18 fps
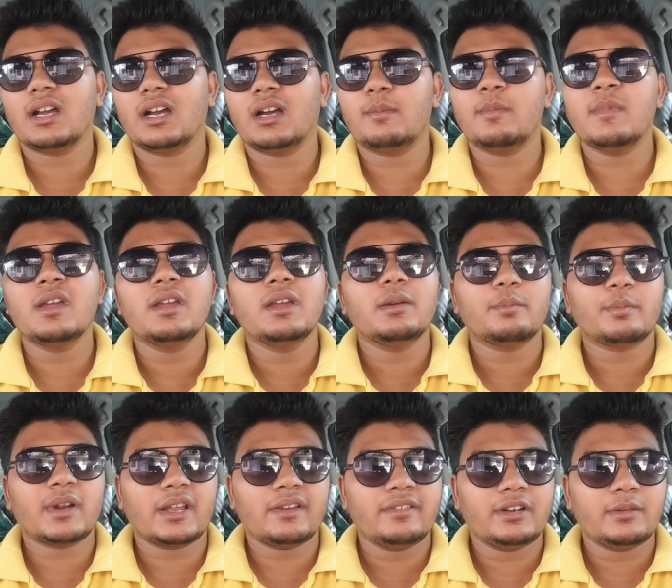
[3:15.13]
आप
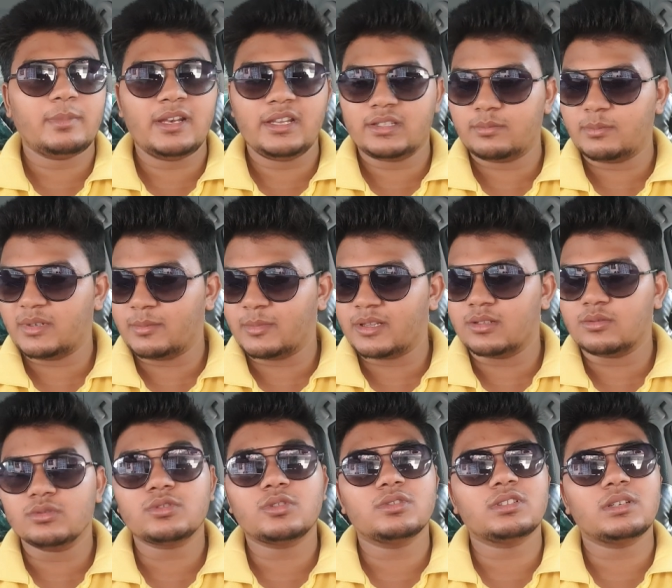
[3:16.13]
प्राइवेट प्लेस में मतलब
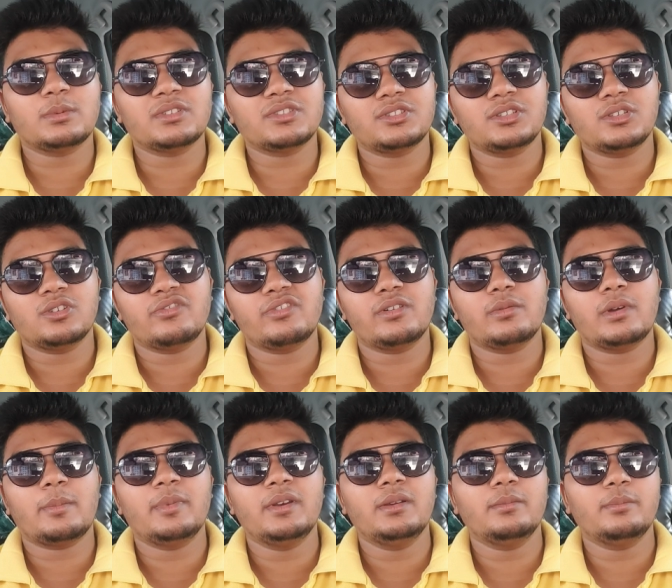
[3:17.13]
उसको समझते हैं और फिर
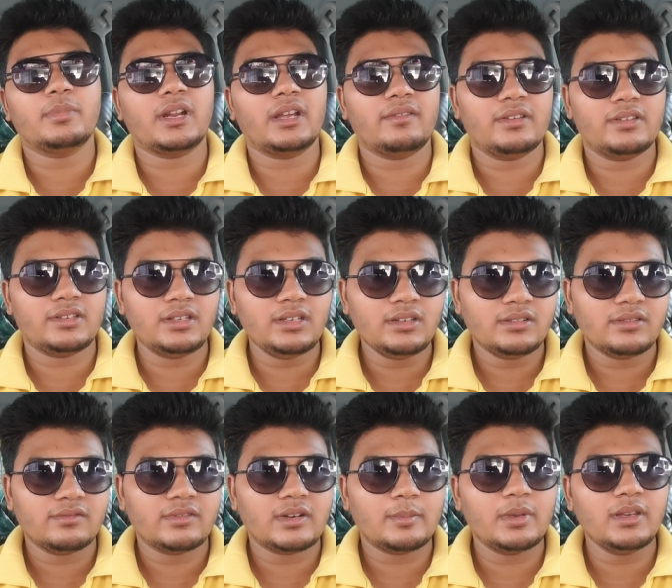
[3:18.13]
अपनी प्राइवेसी
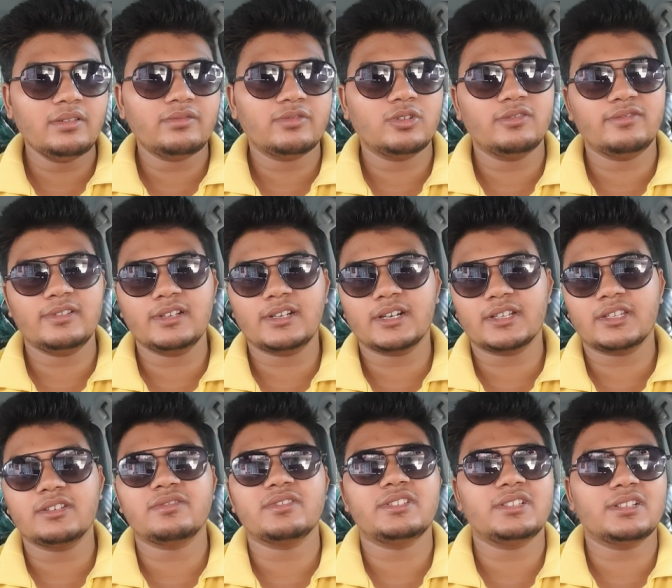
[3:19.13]
वहाँ पे फुलफ़िल करते
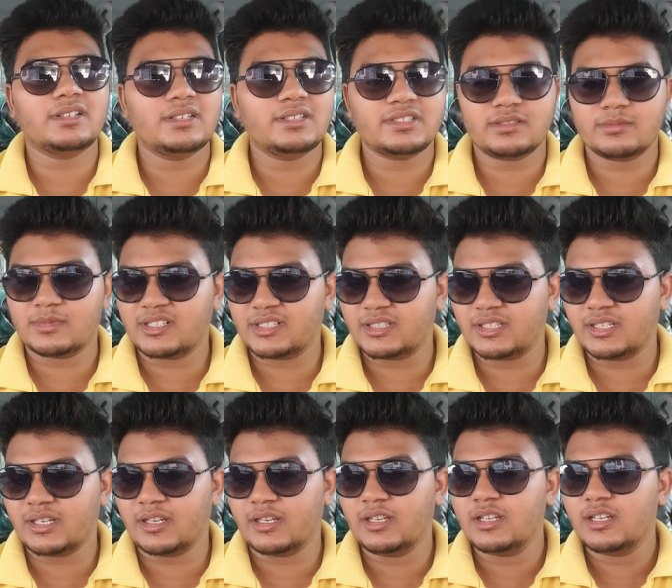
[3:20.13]
हैं फिजिकल रिलेशन बनाते
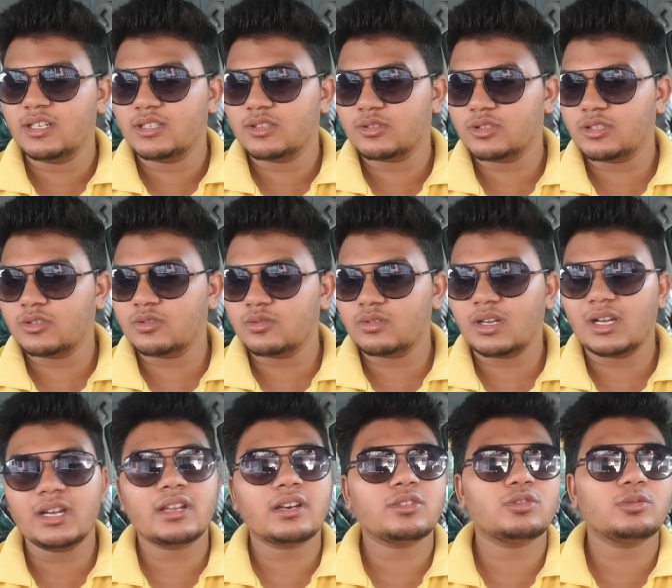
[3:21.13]
हैं तो देखो
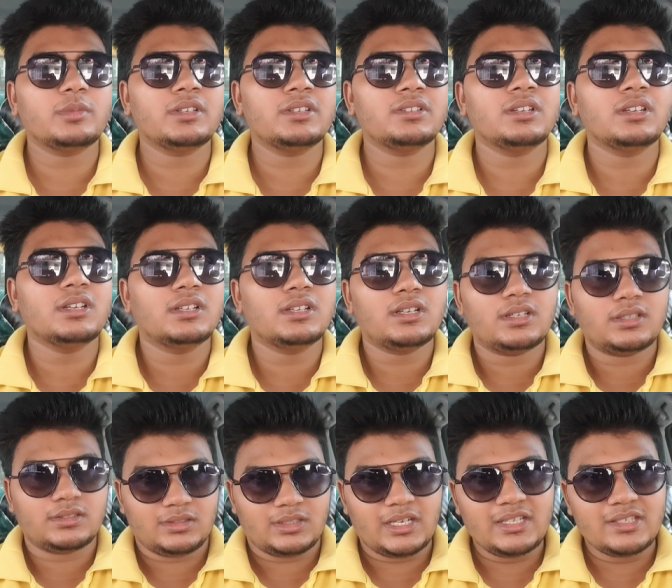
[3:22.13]
अगर तुम्हें
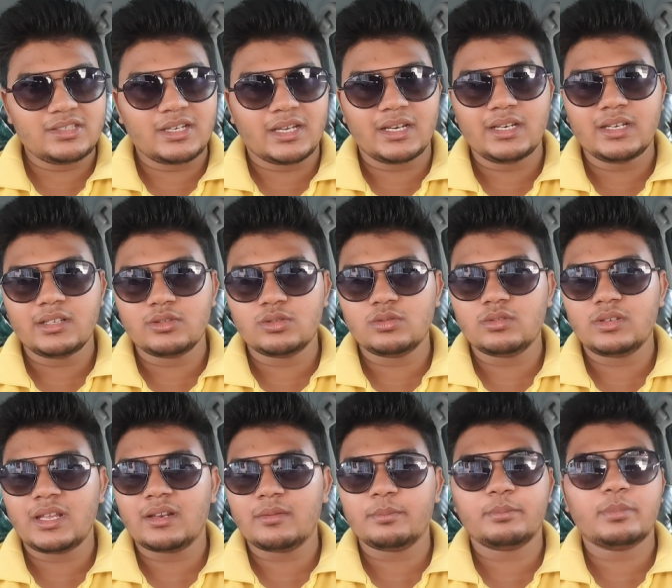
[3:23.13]
कहीं जाना है ना तो
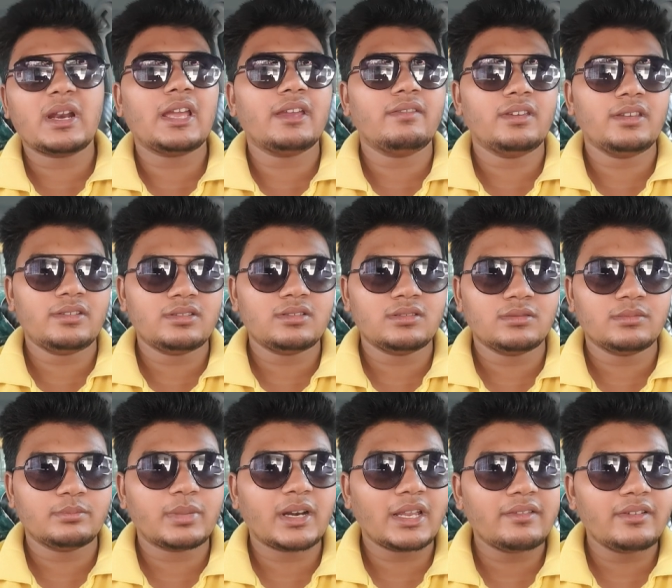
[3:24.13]
यार प्राइवेस
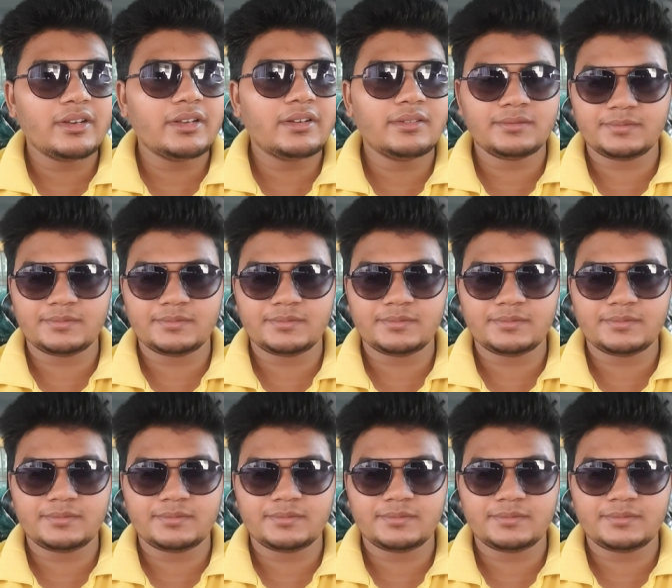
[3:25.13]
प्राइवेट